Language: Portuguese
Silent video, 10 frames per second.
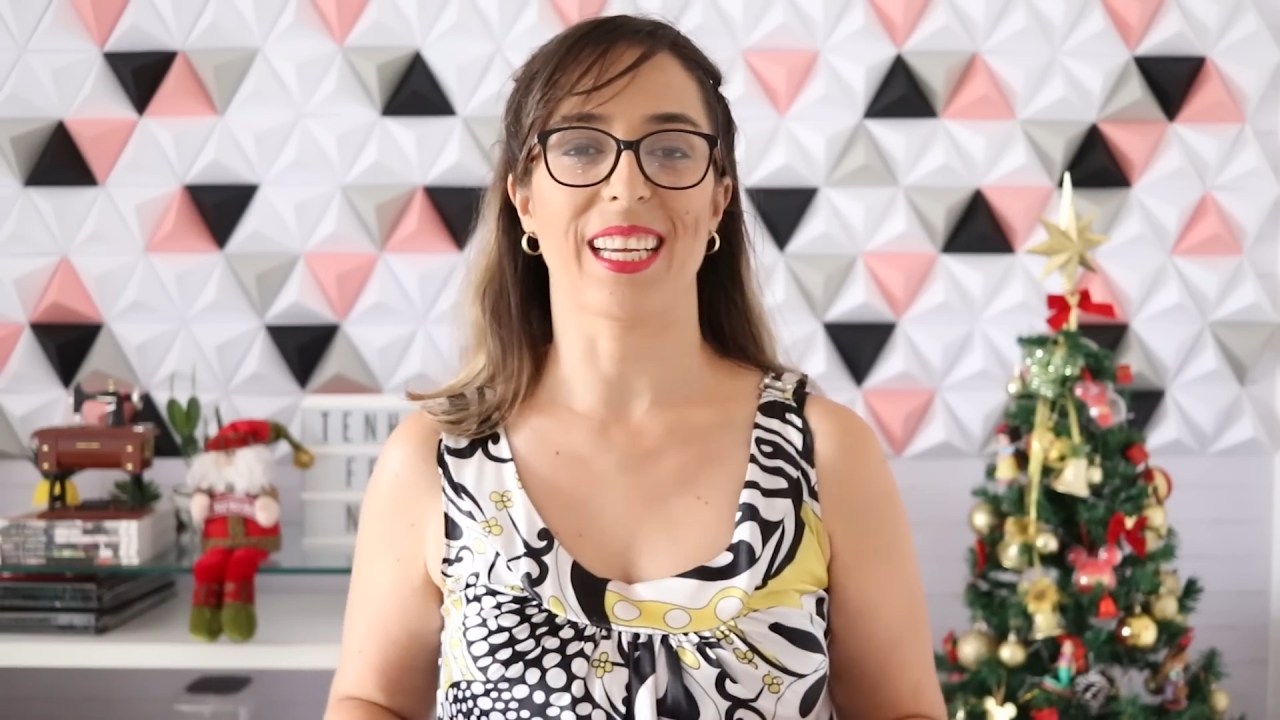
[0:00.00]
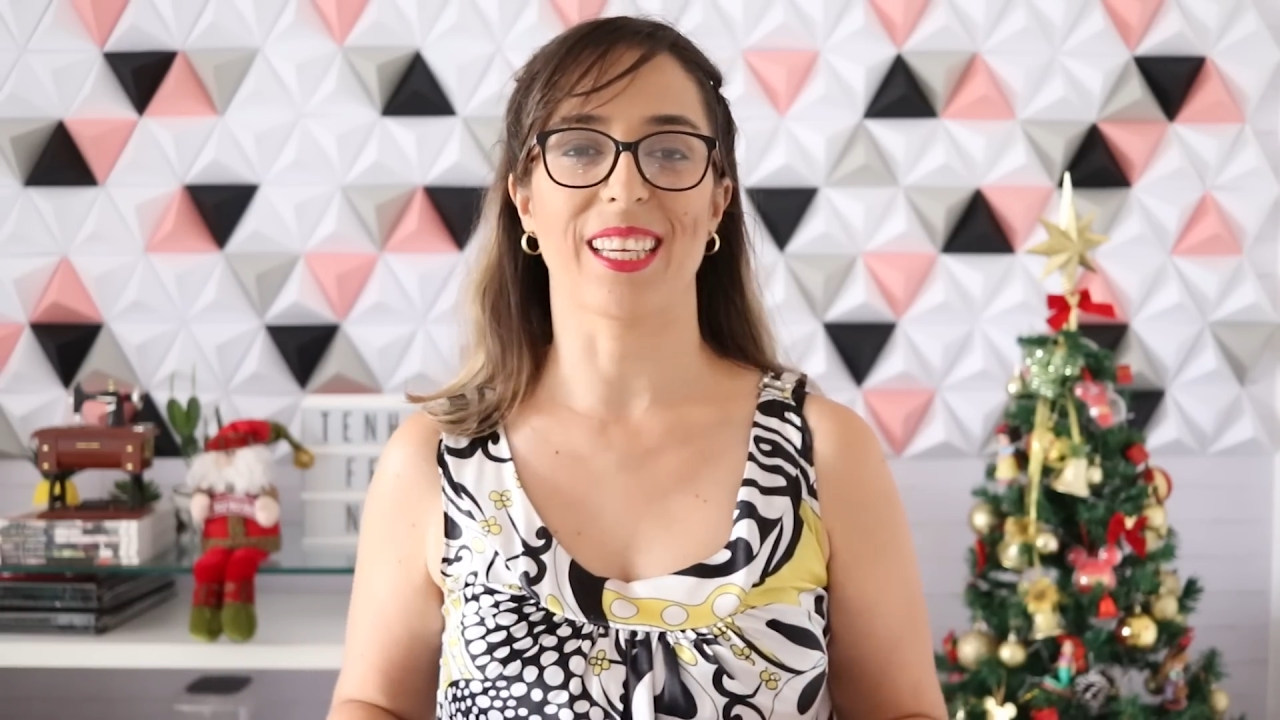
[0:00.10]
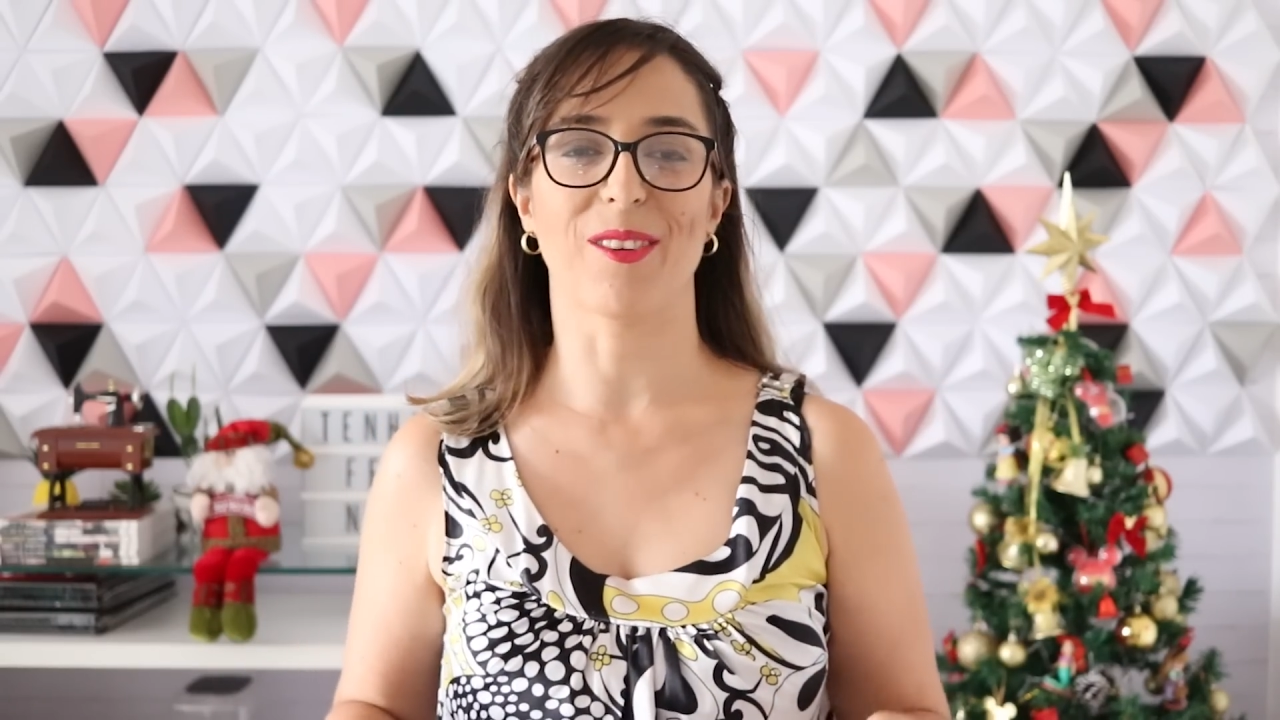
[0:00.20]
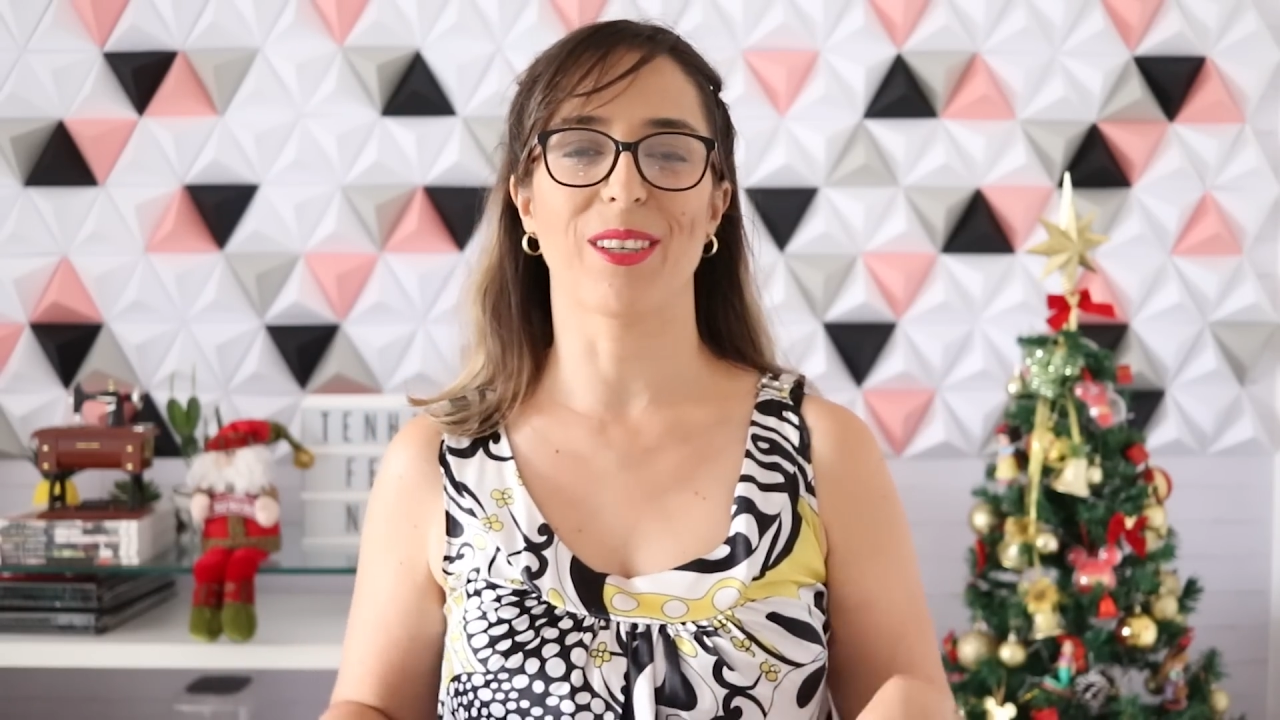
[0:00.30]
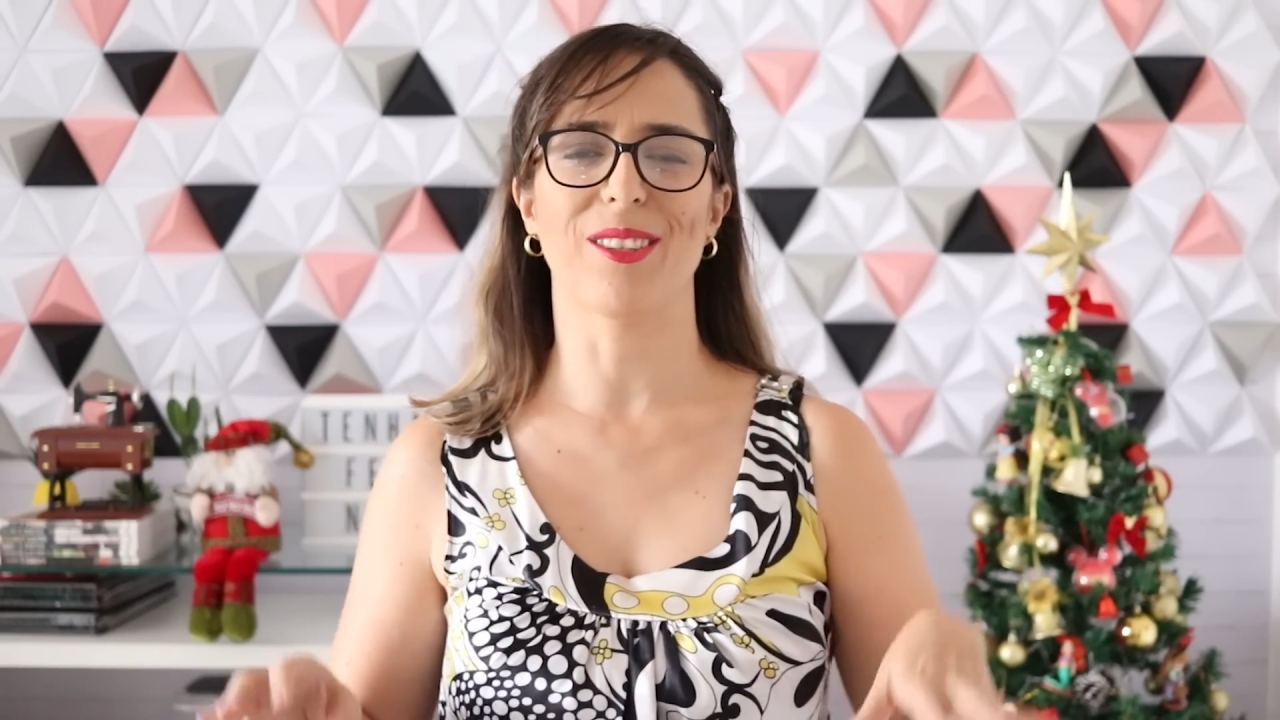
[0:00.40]
é
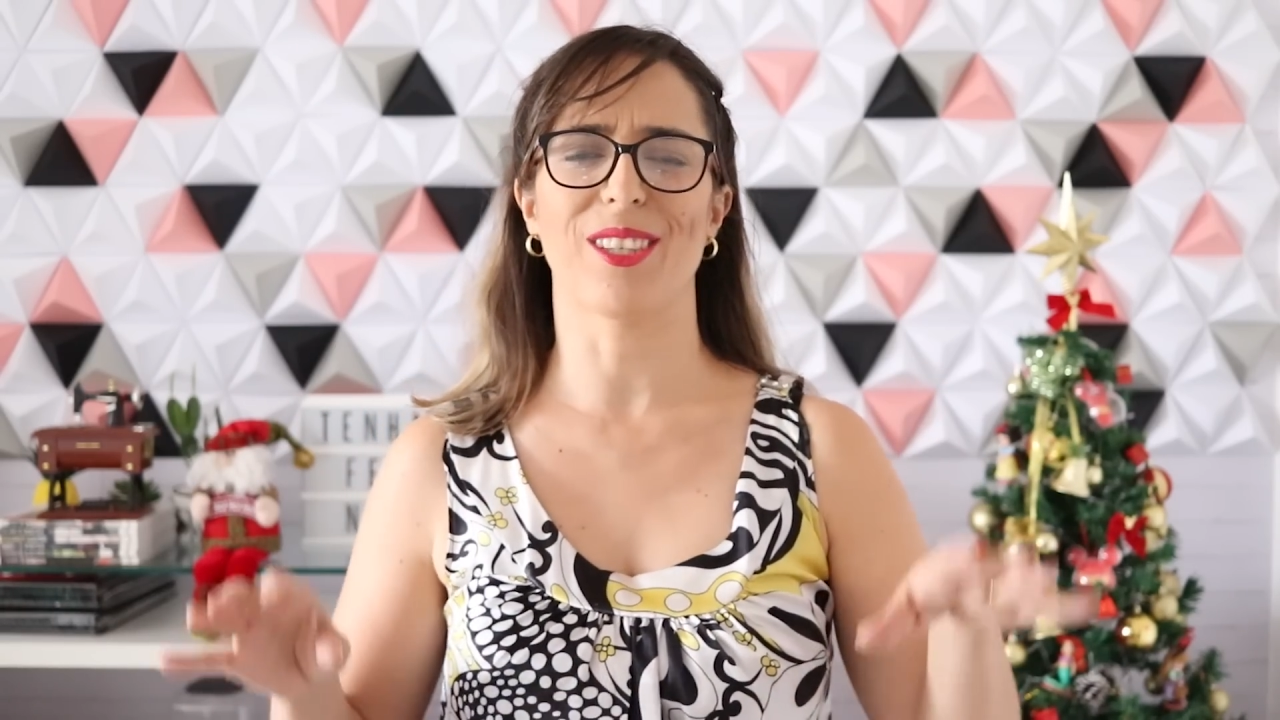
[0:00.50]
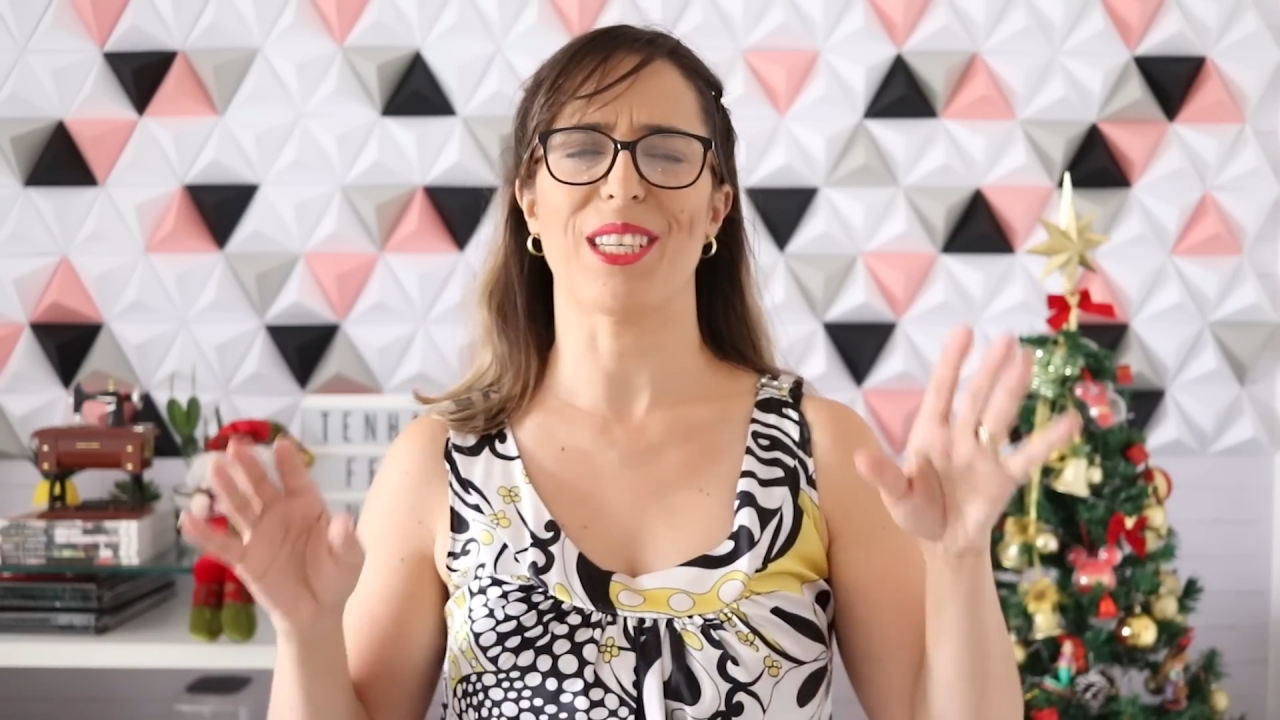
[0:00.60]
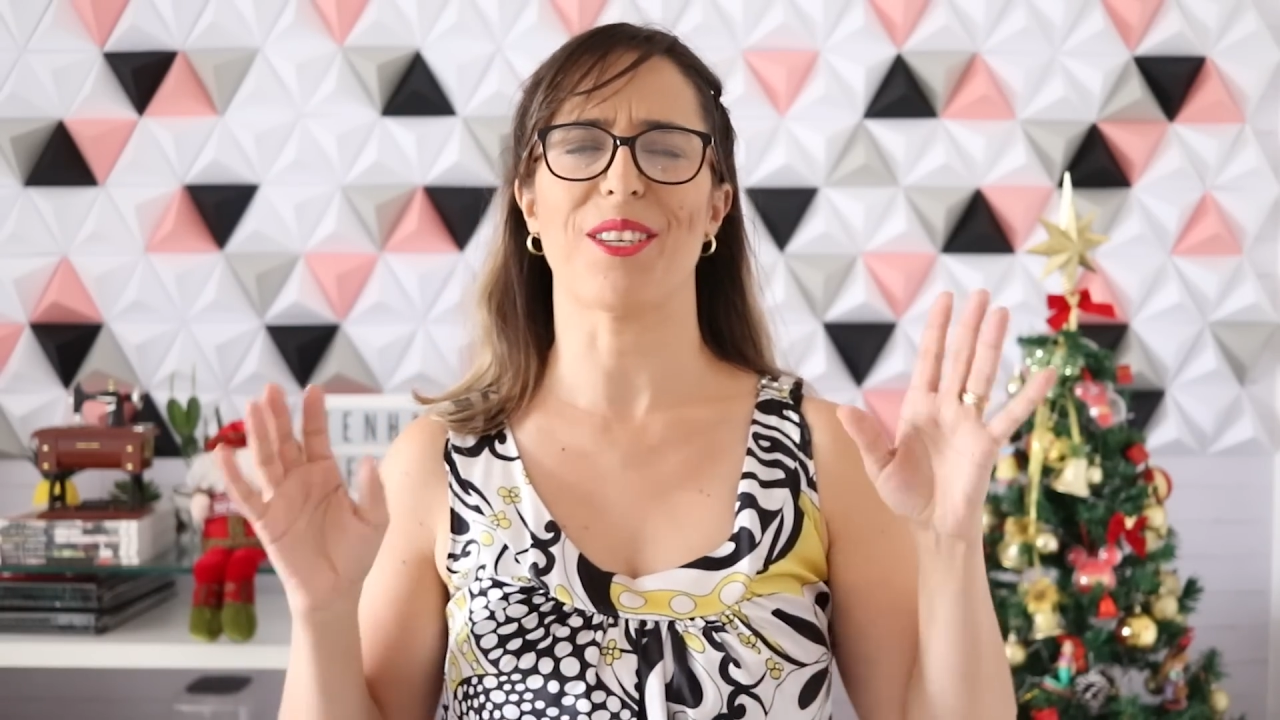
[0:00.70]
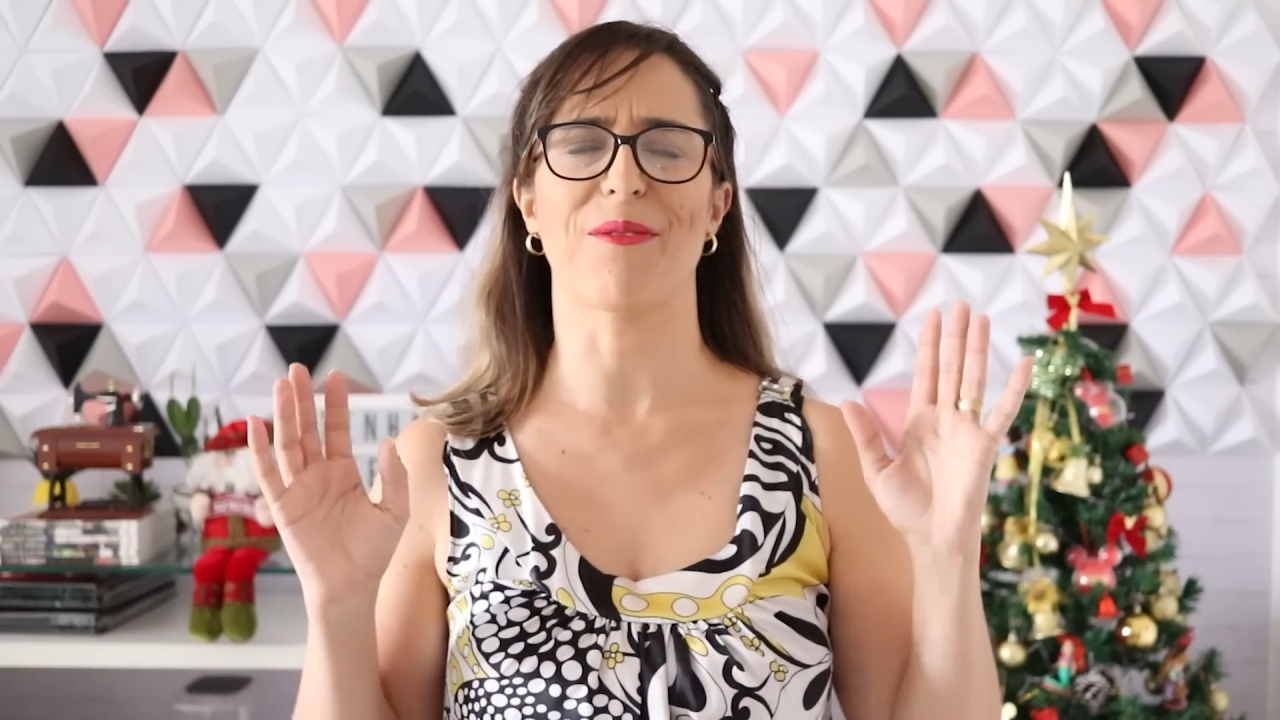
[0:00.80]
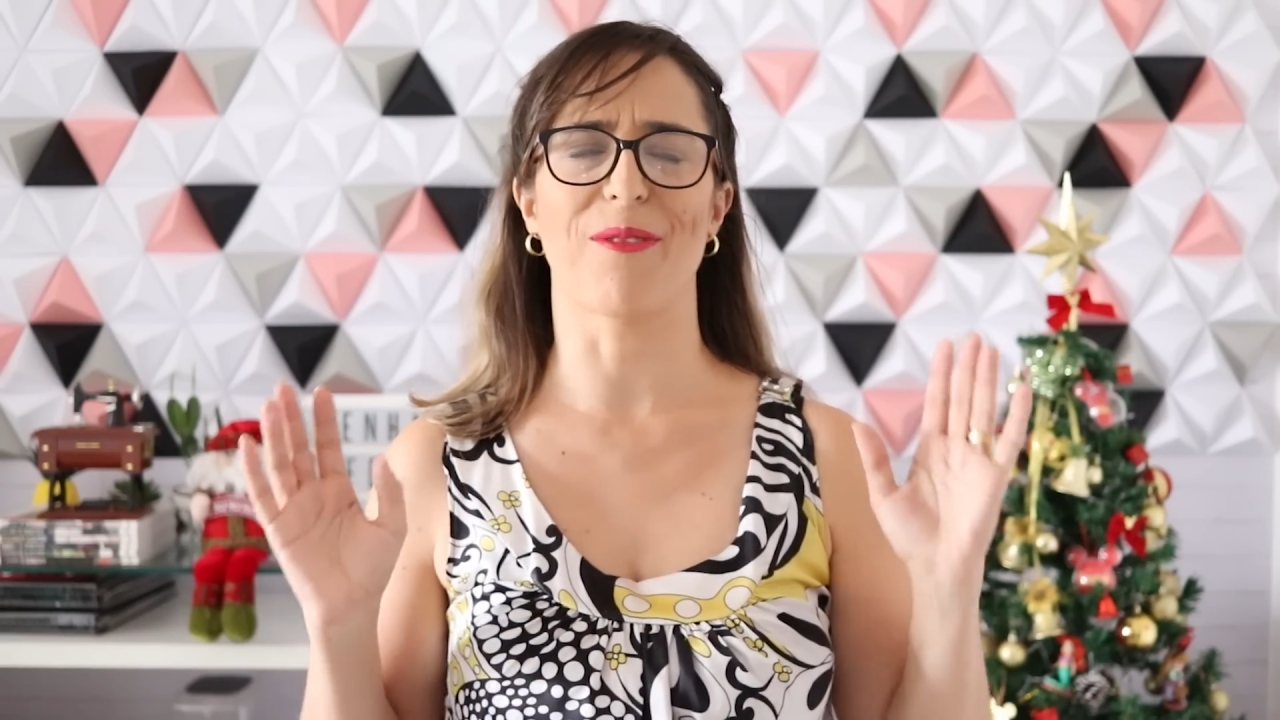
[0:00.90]
que quando a gente